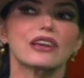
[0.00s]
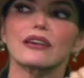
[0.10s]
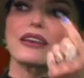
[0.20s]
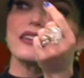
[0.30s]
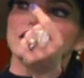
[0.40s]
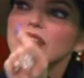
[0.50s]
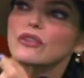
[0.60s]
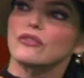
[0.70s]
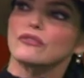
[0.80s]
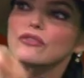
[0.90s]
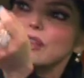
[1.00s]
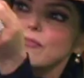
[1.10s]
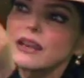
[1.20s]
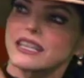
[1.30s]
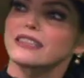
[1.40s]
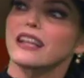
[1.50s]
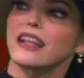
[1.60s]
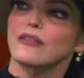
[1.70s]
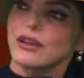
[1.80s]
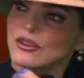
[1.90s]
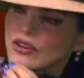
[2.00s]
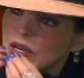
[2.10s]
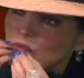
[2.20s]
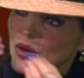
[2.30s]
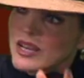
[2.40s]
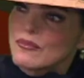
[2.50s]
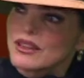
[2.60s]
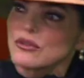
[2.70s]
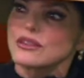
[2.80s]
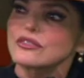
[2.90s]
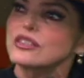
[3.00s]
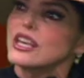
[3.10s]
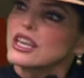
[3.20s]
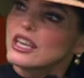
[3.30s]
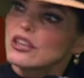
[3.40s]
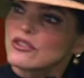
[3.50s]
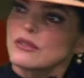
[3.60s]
que hice con doña Paquita, la del barrio, que le mando besos, y doña